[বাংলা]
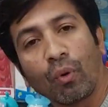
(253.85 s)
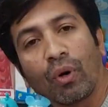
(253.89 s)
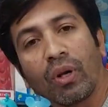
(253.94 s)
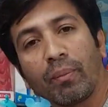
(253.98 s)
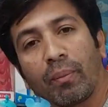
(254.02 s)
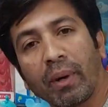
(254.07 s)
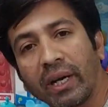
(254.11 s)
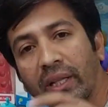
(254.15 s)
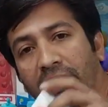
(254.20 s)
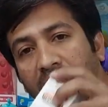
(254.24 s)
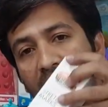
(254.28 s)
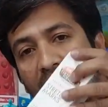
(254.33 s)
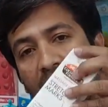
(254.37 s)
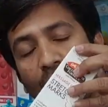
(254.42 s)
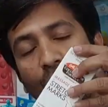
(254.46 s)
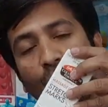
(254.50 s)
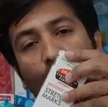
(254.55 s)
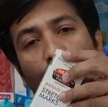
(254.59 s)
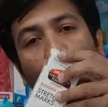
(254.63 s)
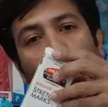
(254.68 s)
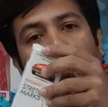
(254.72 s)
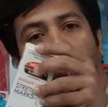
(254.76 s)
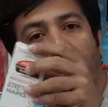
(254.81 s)
পরিমাণ থাকে
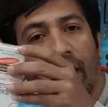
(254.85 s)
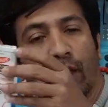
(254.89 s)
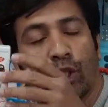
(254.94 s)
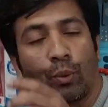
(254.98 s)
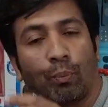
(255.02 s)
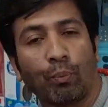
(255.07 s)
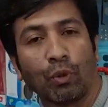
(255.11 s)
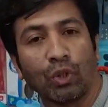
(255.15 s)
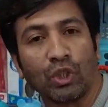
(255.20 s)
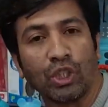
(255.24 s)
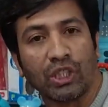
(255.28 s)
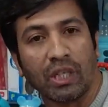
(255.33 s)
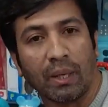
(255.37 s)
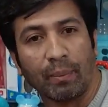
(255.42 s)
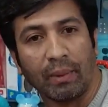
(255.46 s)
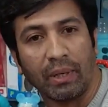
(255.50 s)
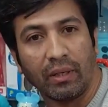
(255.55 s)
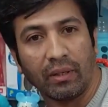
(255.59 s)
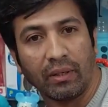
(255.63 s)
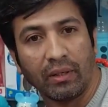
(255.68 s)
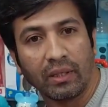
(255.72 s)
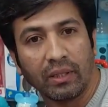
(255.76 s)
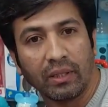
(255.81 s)
কম একশো পঁচিশ এম
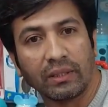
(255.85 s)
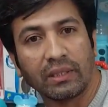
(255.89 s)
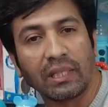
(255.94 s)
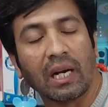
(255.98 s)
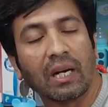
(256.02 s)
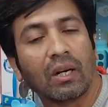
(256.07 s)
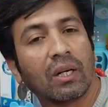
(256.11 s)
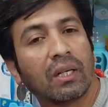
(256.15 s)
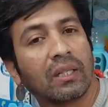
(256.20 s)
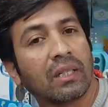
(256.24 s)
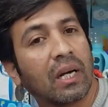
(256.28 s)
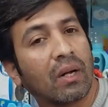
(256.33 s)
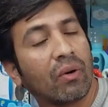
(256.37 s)
যার আচ্ছা।